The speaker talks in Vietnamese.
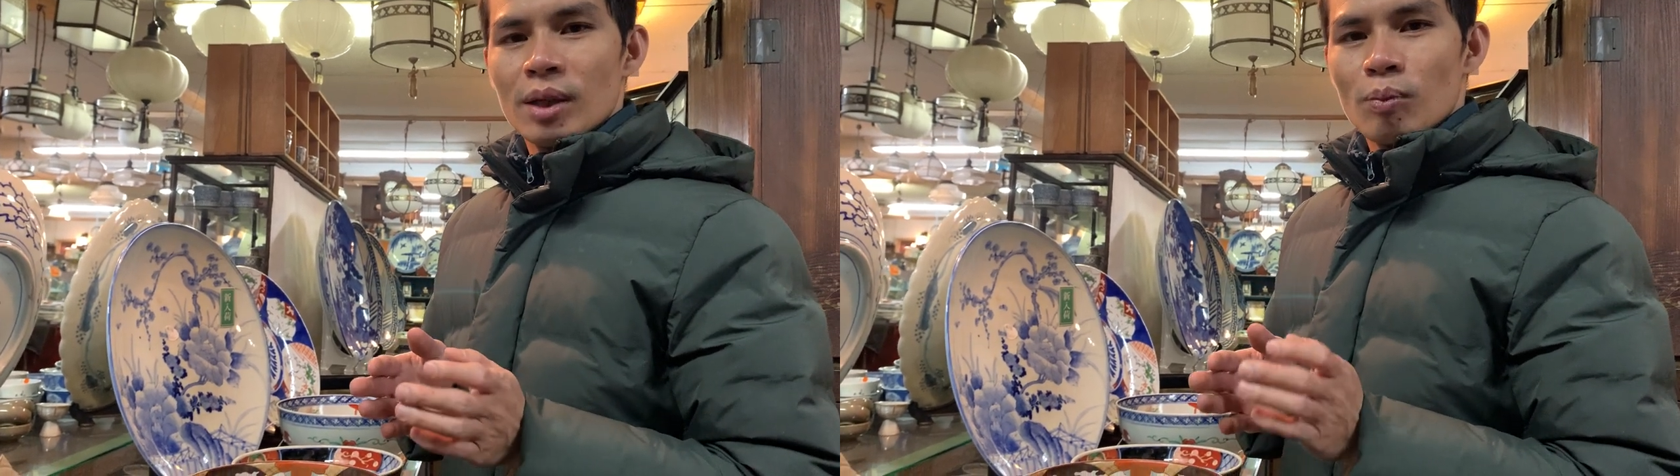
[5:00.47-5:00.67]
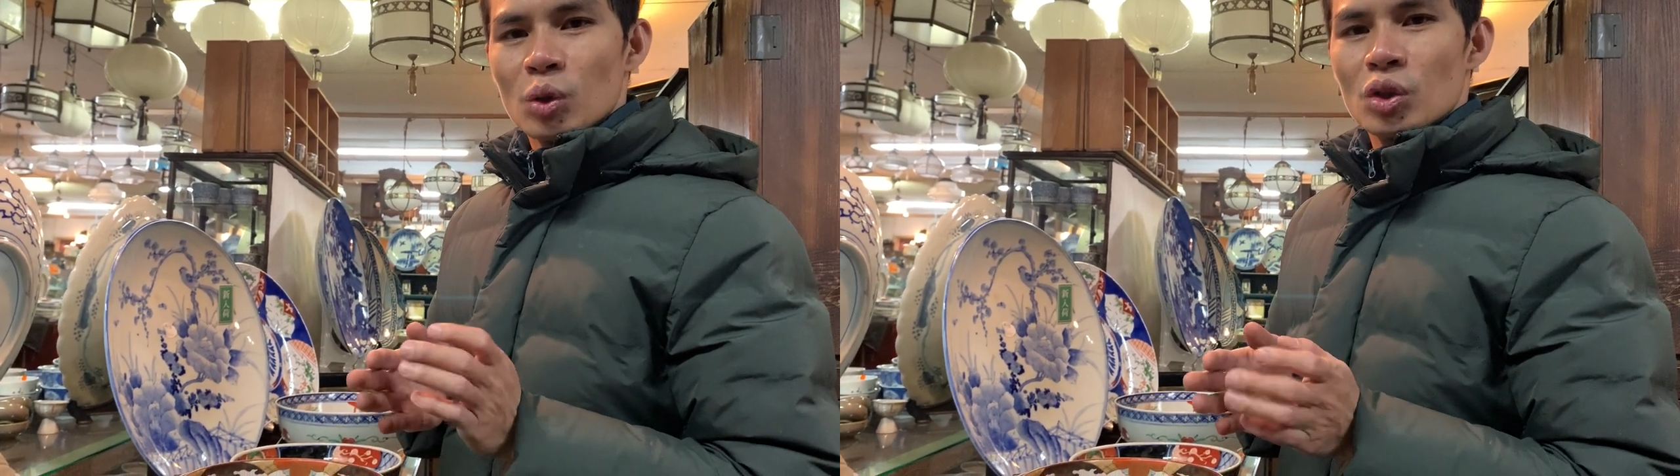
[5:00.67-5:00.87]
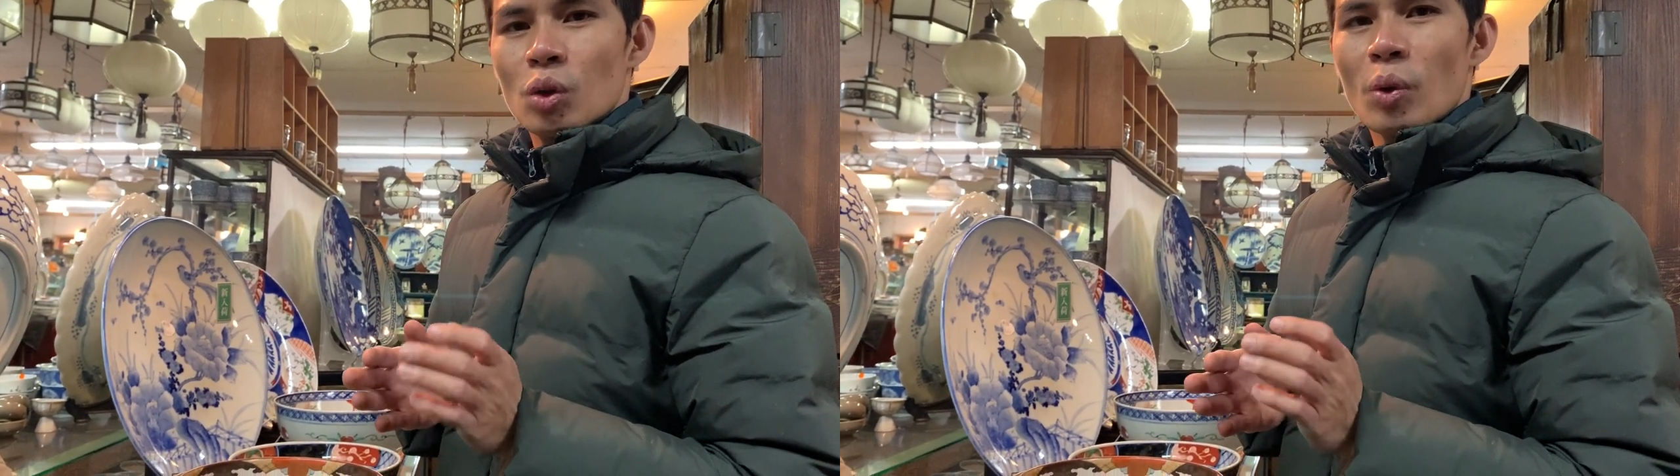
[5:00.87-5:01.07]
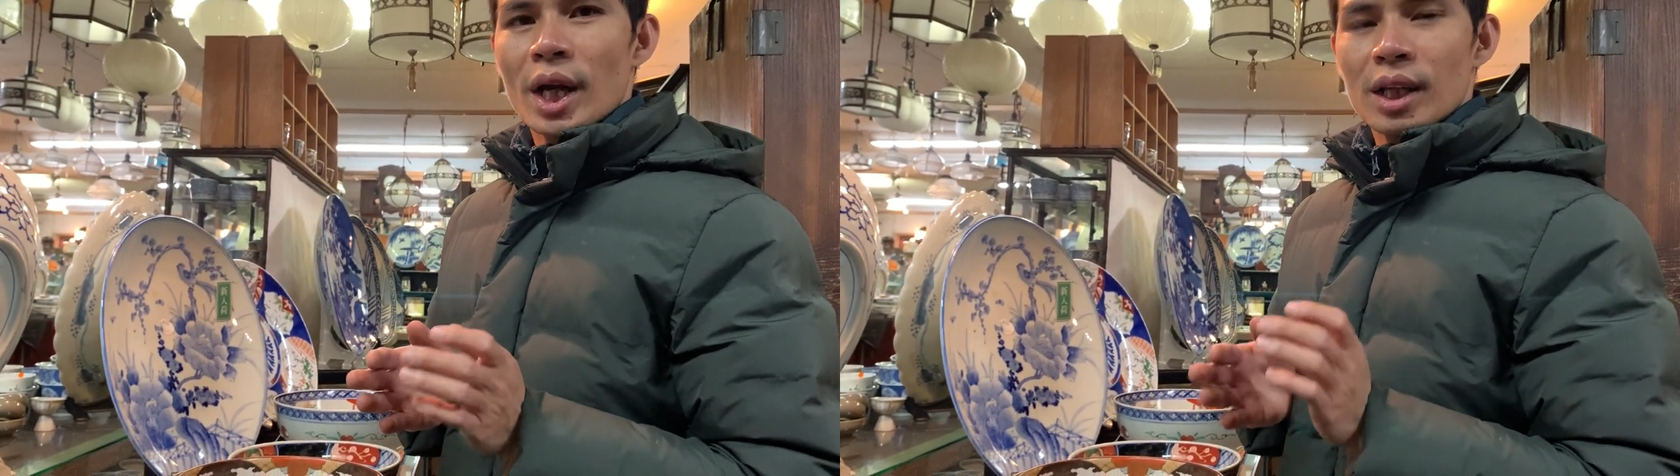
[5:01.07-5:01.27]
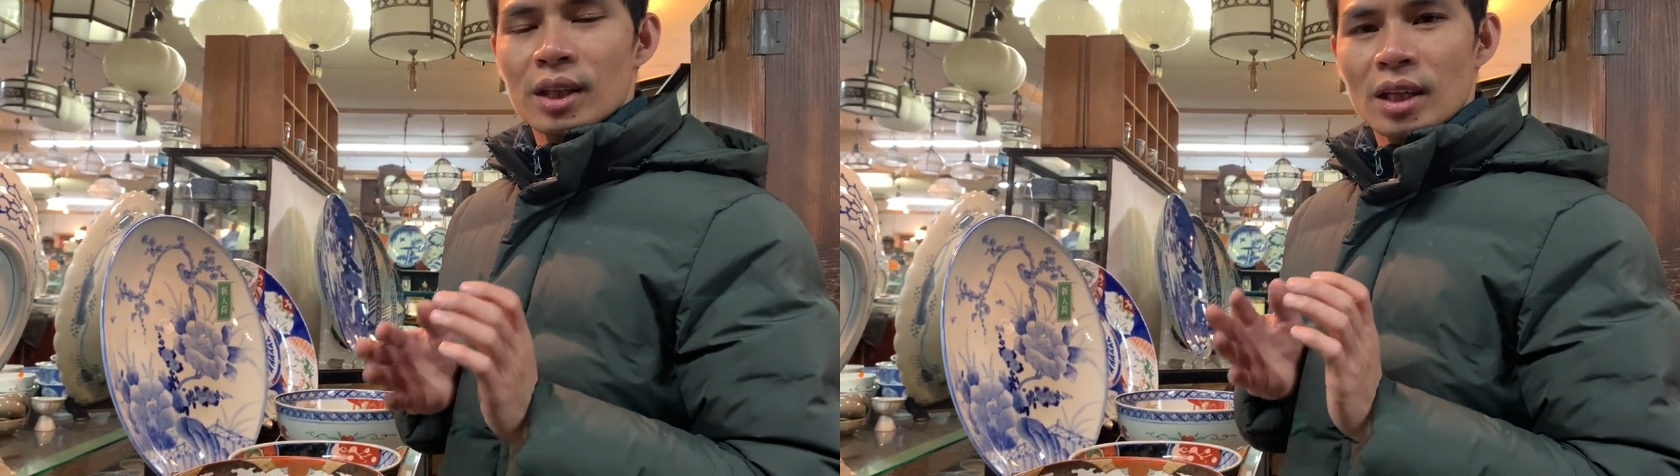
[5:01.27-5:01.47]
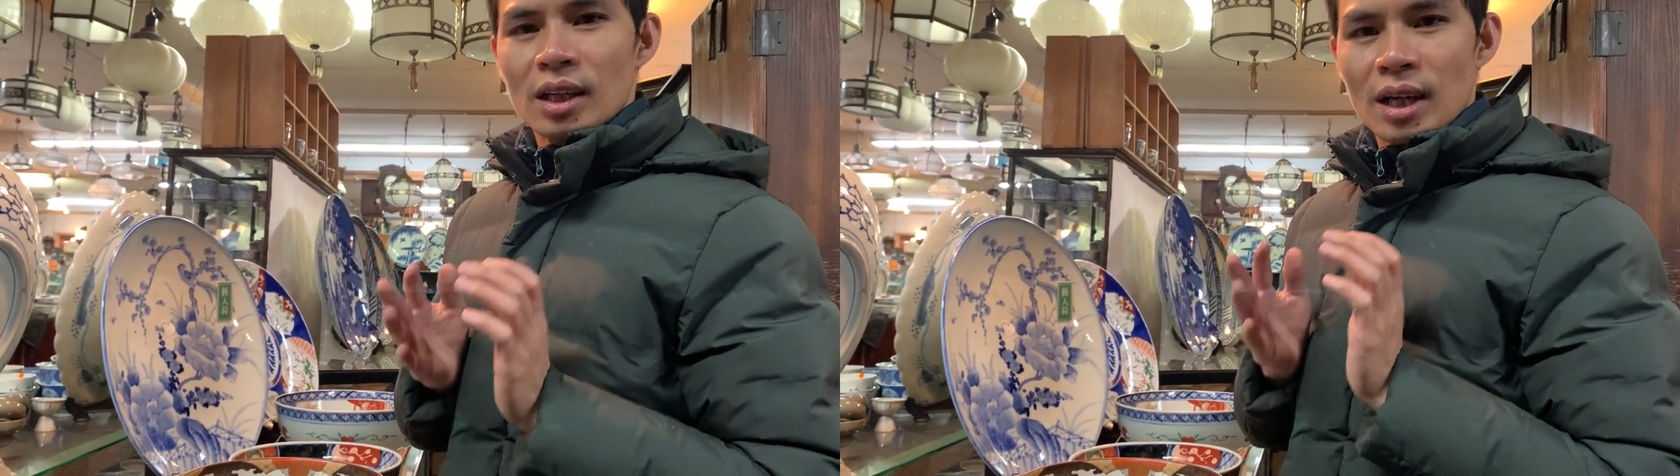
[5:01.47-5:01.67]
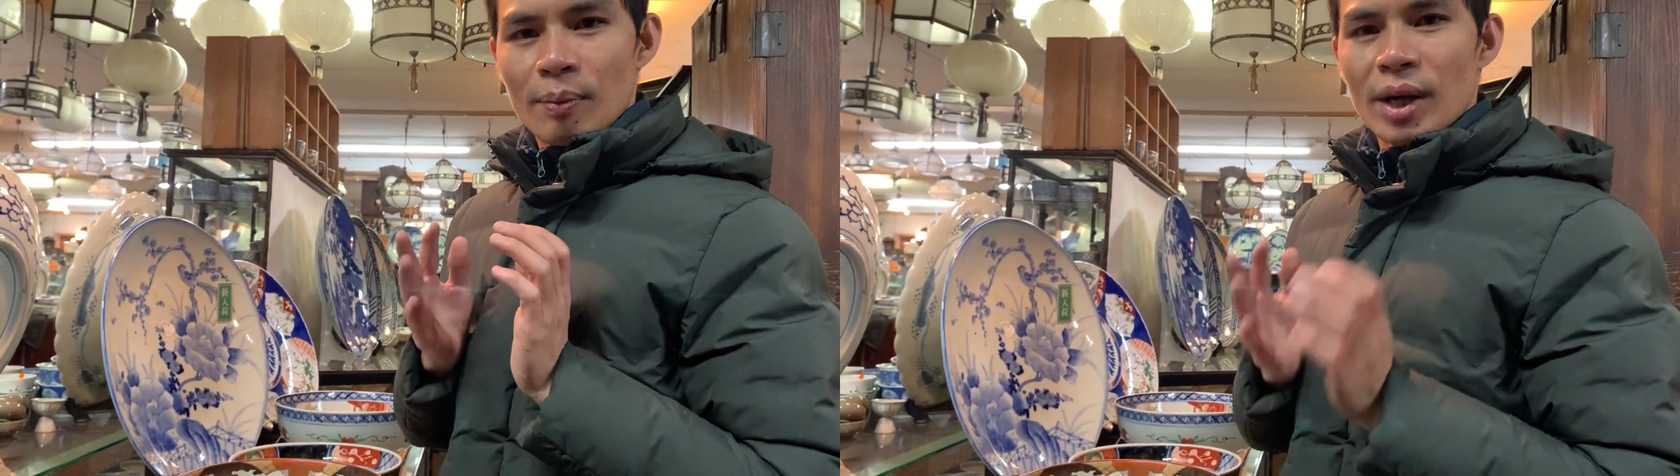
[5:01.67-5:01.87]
một sức khỏe thật là